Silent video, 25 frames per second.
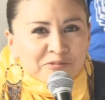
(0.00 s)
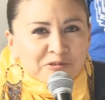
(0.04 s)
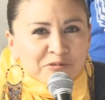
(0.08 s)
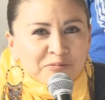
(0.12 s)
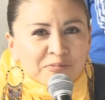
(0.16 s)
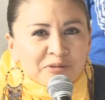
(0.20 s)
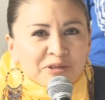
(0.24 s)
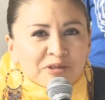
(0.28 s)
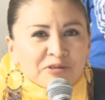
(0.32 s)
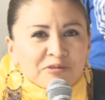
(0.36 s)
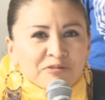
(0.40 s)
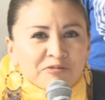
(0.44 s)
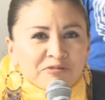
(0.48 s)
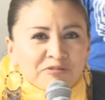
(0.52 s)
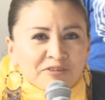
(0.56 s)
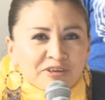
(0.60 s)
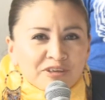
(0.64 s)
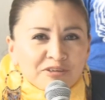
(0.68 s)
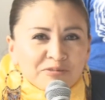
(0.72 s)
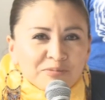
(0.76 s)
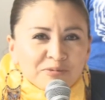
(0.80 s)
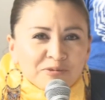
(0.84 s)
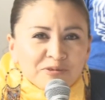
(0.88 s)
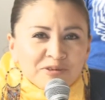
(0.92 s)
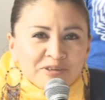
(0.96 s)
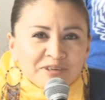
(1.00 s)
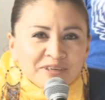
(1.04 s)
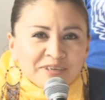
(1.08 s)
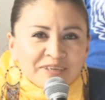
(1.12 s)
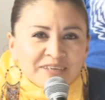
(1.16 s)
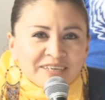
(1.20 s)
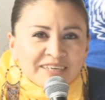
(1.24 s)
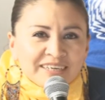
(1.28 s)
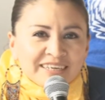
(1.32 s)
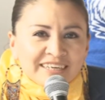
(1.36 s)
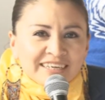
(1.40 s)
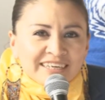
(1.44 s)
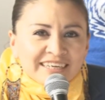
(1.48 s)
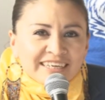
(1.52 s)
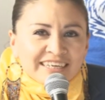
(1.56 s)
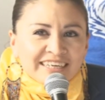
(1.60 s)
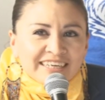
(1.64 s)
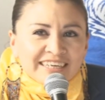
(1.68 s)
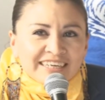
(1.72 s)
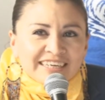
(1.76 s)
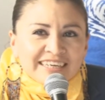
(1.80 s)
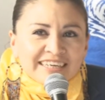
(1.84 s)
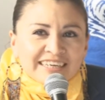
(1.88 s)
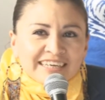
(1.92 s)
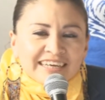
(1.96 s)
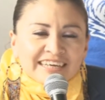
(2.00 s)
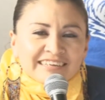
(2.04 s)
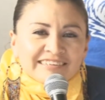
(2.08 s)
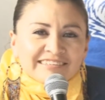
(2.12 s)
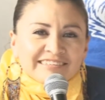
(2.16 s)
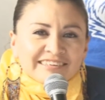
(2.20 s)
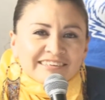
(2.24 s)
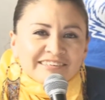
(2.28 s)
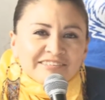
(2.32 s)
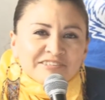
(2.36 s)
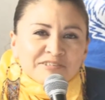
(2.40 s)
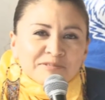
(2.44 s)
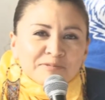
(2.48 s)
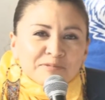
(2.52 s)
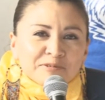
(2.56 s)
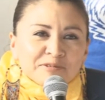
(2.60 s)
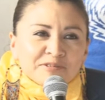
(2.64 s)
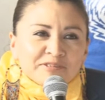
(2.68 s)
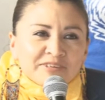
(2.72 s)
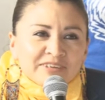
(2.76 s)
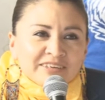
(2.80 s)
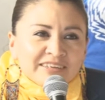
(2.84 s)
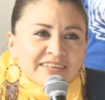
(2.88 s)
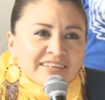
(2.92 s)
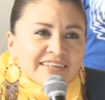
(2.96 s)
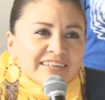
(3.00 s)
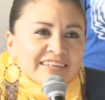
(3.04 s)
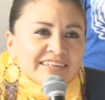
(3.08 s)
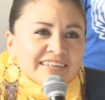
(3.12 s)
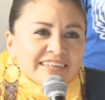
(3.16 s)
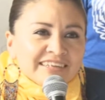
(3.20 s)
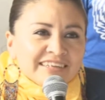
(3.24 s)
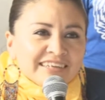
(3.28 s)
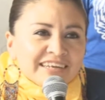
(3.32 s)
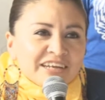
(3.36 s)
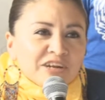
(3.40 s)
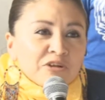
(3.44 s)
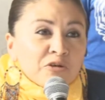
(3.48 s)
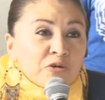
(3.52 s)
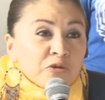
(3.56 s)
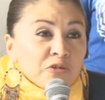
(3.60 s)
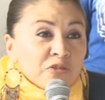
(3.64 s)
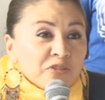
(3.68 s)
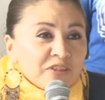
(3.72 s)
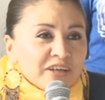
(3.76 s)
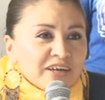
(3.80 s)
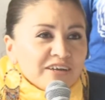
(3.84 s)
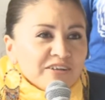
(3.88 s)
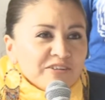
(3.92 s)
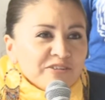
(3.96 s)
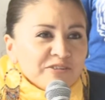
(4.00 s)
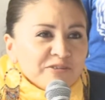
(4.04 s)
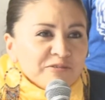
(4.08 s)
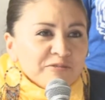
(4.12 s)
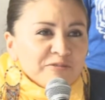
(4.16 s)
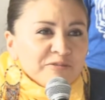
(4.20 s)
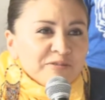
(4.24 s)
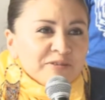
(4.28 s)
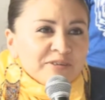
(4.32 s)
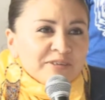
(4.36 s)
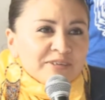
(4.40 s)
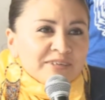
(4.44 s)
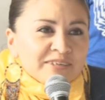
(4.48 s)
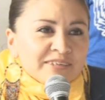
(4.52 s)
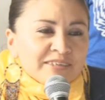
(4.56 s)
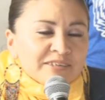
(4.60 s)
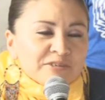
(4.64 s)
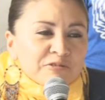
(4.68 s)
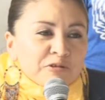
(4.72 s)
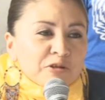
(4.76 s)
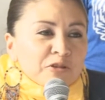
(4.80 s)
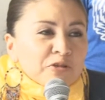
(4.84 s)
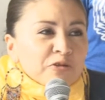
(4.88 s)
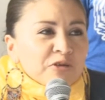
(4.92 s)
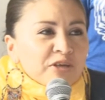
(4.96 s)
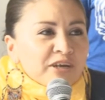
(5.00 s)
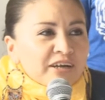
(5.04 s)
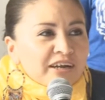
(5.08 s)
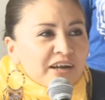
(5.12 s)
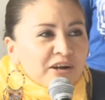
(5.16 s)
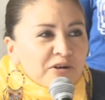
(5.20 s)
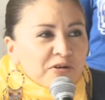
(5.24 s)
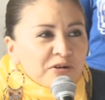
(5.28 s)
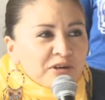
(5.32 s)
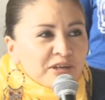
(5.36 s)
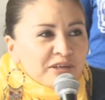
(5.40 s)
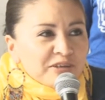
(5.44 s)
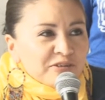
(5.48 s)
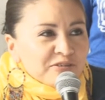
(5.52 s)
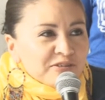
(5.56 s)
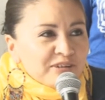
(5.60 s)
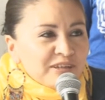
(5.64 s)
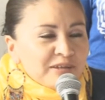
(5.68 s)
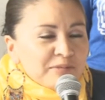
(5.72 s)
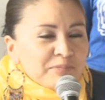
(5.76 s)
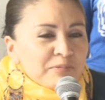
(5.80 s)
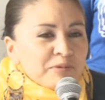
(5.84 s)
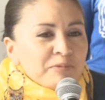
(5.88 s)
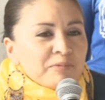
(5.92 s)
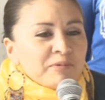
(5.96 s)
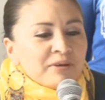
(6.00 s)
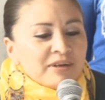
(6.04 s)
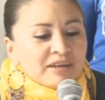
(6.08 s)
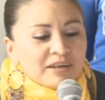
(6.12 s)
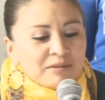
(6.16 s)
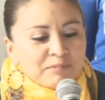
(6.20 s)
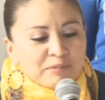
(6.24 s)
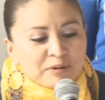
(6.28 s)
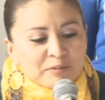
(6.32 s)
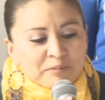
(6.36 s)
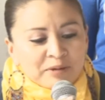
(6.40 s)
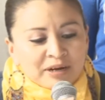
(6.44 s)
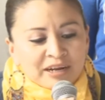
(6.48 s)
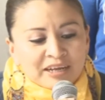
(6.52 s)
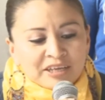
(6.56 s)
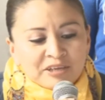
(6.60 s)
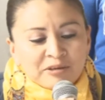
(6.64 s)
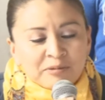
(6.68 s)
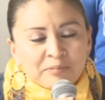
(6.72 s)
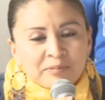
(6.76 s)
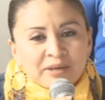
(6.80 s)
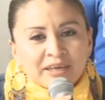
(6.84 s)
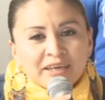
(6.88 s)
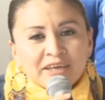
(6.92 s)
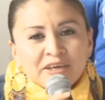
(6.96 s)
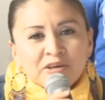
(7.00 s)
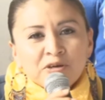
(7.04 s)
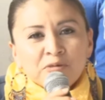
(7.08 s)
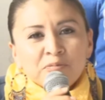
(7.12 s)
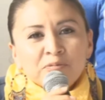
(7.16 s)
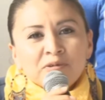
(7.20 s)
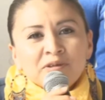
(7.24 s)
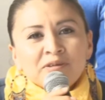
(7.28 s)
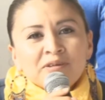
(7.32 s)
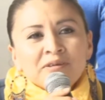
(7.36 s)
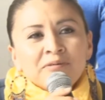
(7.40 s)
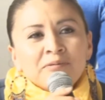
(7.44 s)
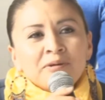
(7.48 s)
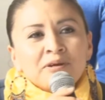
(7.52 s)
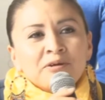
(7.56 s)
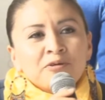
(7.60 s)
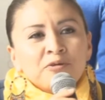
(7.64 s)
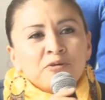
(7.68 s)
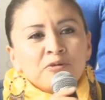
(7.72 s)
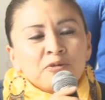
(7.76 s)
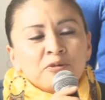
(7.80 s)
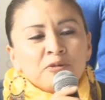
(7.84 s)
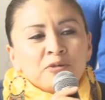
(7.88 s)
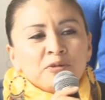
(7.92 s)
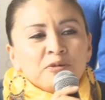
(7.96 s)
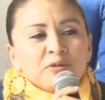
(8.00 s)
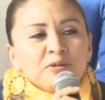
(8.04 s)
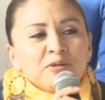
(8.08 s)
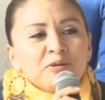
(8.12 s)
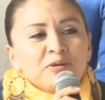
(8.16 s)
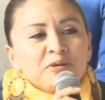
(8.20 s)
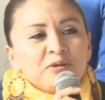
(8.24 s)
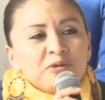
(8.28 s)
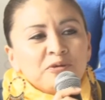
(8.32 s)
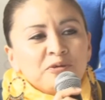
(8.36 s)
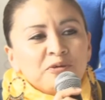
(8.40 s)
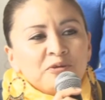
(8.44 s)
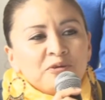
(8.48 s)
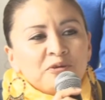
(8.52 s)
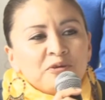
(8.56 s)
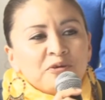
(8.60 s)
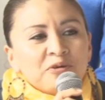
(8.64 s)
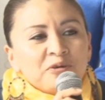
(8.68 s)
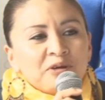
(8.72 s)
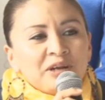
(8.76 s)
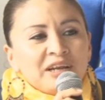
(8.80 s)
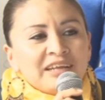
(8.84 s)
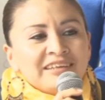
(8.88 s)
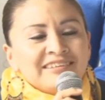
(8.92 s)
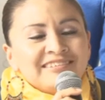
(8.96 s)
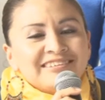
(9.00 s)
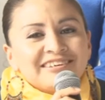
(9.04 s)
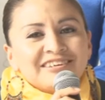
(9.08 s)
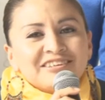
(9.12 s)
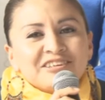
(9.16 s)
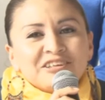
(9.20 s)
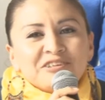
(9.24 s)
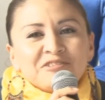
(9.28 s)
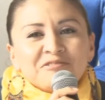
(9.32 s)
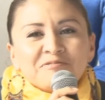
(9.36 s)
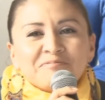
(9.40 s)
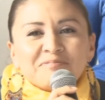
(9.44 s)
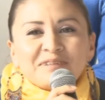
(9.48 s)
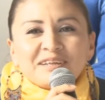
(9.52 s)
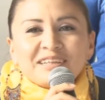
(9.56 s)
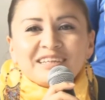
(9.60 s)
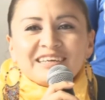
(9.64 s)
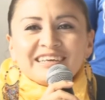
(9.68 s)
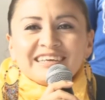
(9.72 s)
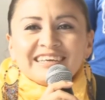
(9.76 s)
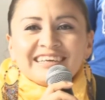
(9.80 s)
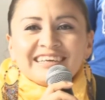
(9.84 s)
por medio de Facebook y así hicimos el, contacto. Cuando llegaron ellos el primer año a México, pues iban con, la incertidumbre